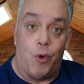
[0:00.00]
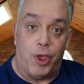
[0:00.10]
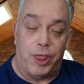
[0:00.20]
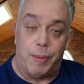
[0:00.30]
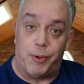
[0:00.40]

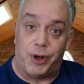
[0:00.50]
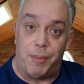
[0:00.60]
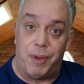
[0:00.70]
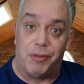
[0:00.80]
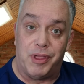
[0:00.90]
y de por qué
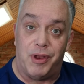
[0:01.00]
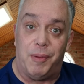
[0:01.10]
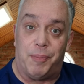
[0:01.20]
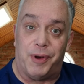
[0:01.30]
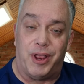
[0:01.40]
me gustaron y
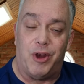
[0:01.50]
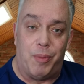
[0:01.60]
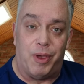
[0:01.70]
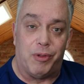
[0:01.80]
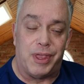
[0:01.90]
por qué no
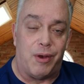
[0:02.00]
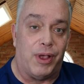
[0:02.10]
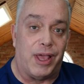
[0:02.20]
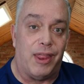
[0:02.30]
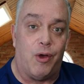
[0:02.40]
me gustaron
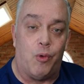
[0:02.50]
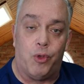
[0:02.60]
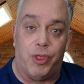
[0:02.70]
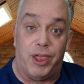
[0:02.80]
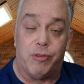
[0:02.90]
cada uno
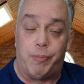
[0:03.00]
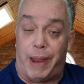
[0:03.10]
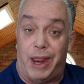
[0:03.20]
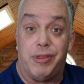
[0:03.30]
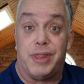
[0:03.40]
de ellos.
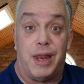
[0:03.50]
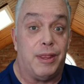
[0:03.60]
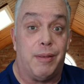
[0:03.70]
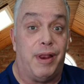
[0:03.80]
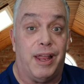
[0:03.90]
Para eso está la
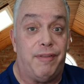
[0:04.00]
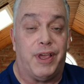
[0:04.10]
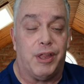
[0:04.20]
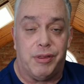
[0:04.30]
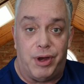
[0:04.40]
tabla de
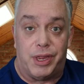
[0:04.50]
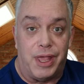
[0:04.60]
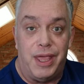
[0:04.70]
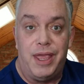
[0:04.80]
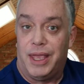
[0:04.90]
calificaciones,
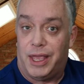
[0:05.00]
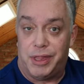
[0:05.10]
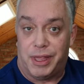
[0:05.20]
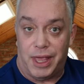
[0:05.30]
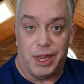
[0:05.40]
que
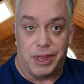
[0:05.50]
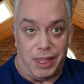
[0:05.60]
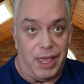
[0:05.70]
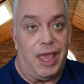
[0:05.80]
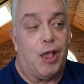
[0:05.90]
si quieres
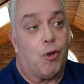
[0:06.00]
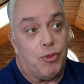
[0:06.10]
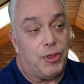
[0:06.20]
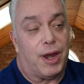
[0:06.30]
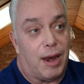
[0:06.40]

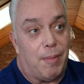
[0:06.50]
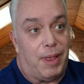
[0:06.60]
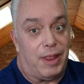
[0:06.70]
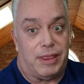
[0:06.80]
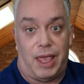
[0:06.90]
encontrar
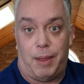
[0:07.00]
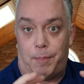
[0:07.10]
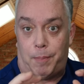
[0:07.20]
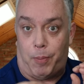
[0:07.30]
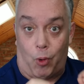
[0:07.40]
realmente
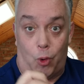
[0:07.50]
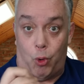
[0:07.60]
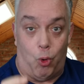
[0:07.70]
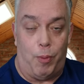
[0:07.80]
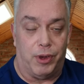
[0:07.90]
con
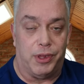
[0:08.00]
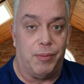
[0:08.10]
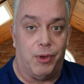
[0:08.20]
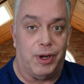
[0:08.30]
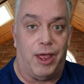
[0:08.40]
números y
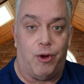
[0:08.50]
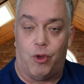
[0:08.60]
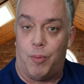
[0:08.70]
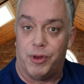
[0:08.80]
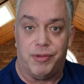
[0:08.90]
muy claro
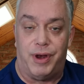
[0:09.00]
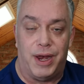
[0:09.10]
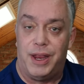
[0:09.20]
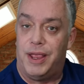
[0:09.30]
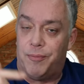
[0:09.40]
cómo
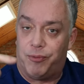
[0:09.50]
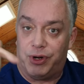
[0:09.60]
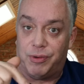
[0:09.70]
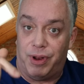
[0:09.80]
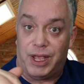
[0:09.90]
suenan, pues
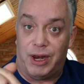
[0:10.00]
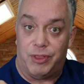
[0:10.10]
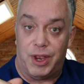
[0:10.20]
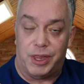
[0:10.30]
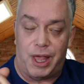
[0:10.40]
recuerda que lo
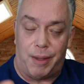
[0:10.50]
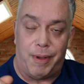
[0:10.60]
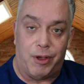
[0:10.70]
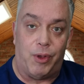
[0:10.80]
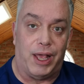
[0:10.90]
tienes
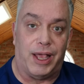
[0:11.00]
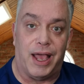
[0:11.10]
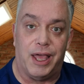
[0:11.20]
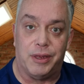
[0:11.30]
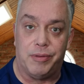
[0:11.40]
abajo en la
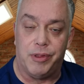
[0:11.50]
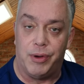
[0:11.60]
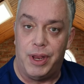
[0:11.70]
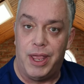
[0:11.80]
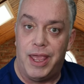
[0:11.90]
caja de
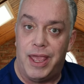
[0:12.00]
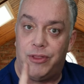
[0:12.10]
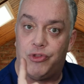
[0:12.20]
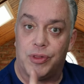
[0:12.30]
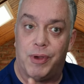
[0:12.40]
descripción.
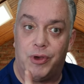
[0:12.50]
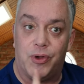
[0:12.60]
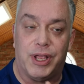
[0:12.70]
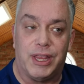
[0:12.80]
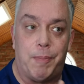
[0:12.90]
Entonces, mejor
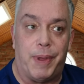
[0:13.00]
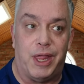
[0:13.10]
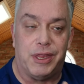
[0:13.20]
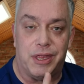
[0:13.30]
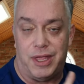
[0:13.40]
que te
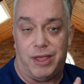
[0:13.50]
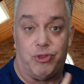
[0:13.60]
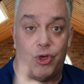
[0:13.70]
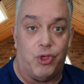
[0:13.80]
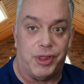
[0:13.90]
parece si de
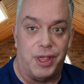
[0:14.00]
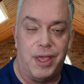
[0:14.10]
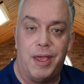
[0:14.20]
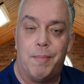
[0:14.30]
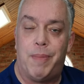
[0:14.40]
todos
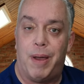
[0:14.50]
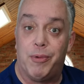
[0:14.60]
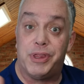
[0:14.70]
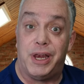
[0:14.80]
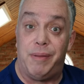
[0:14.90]

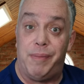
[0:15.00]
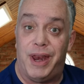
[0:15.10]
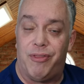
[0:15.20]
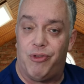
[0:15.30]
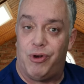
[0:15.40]
vamos
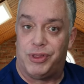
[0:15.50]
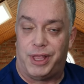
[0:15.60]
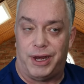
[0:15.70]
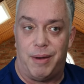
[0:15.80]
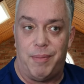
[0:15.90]
eliminando los que
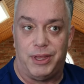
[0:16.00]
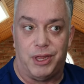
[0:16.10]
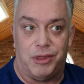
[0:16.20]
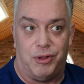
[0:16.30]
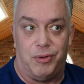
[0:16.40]
realmente
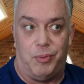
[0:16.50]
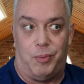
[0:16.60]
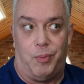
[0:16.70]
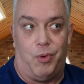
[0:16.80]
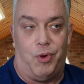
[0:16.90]
son
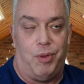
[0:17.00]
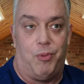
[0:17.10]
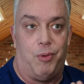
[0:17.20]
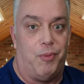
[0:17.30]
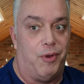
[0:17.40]
muy,
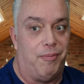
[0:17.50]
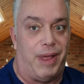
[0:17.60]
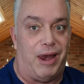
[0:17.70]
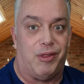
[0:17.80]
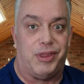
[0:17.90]
muy, muy
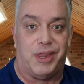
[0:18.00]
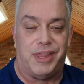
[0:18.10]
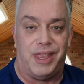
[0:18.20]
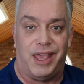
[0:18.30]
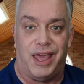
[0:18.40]
malos hasta
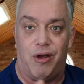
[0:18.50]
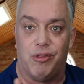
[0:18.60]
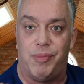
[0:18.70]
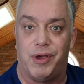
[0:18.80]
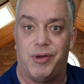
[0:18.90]
llegar a
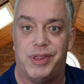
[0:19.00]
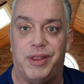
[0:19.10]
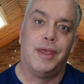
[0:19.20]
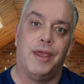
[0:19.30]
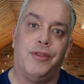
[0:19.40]
los
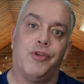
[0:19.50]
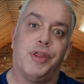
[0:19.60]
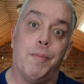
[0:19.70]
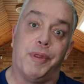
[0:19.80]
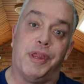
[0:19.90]
mejorcitos. Entonces
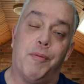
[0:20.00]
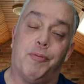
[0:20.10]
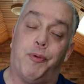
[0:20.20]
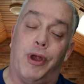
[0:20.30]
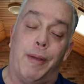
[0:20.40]
empecemos
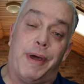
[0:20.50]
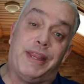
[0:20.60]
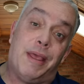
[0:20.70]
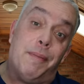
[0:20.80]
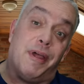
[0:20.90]
por la
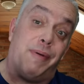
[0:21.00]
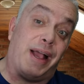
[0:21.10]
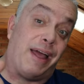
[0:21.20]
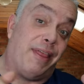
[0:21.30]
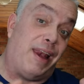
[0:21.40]
parte más
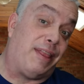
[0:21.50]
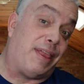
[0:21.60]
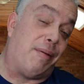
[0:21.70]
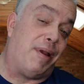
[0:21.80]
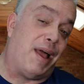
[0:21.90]
baja de la
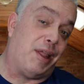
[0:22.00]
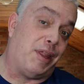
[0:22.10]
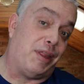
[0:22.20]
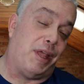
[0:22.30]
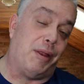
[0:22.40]
tabla, es
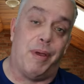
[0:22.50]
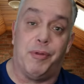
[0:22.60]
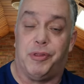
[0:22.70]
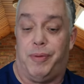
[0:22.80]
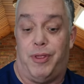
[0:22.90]
decir,
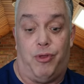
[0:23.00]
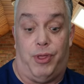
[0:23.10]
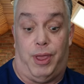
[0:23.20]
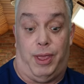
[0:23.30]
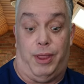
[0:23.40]
vamos subiendo
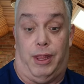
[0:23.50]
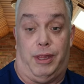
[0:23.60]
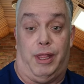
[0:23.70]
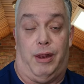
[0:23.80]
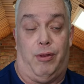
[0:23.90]

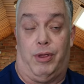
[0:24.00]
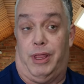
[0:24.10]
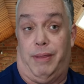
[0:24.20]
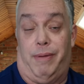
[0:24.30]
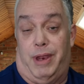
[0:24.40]
desde lo que
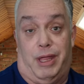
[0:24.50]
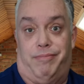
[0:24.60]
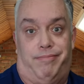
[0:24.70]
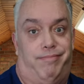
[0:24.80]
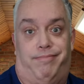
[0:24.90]
de veras
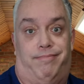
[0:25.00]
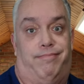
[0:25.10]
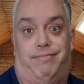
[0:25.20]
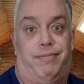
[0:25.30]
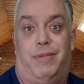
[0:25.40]

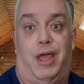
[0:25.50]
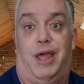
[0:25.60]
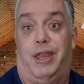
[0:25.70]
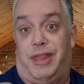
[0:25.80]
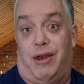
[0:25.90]
mm,
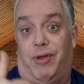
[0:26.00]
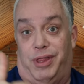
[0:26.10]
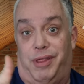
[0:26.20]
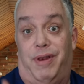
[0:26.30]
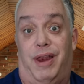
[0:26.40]
hasta lo que
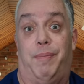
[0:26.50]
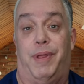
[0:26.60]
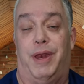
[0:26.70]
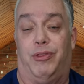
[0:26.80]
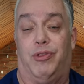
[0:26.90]
sí vale la
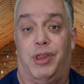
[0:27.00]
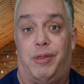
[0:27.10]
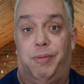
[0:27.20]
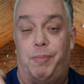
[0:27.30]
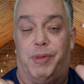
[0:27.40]
pena. Entonces
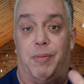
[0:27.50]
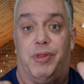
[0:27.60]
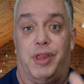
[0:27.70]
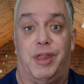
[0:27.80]
empecemos desde